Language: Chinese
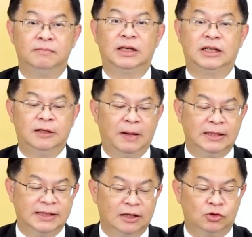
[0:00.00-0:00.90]
那鸽派
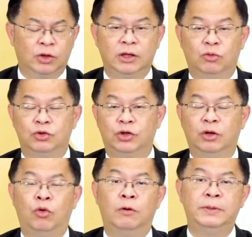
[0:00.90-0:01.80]
这样，所以我觉
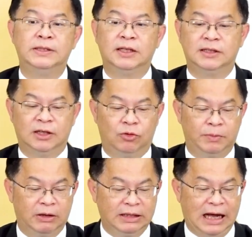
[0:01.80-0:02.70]
得货币政策我
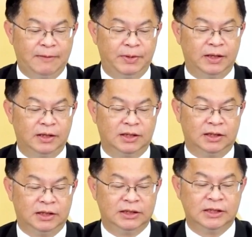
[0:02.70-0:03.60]
们要改变的
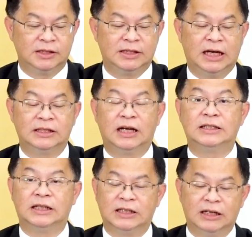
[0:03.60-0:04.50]
可能性是相当
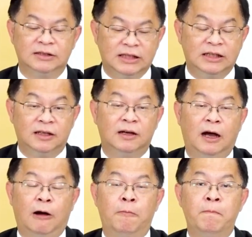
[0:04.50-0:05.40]
相当低的。
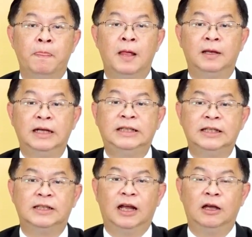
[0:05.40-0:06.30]
好。那其
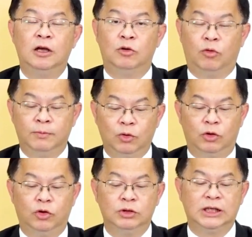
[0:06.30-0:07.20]
实呢，我们如
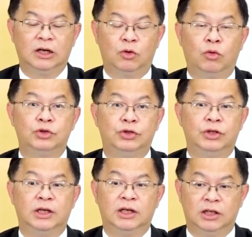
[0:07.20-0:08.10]
果用这个过去
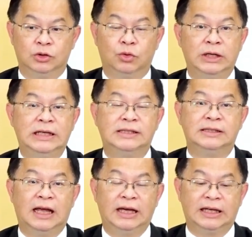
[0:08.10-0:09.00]
的很多例
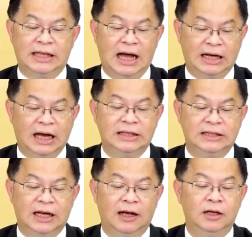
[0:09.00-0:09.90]
子来给大家看一
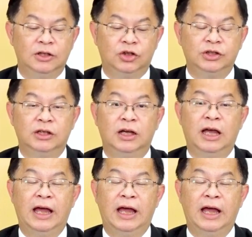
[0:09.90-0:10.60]
下，就是